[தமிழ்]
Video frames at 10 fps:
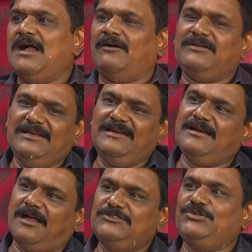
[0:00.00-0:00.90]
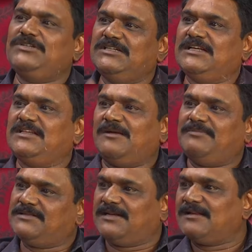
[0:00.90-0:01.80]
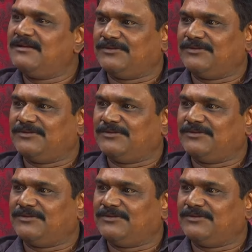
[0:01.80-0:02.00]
அவர் இந்தியன் கான்ஸ்டியூஷனுக்கு எதிராக பேசுறாருன்னு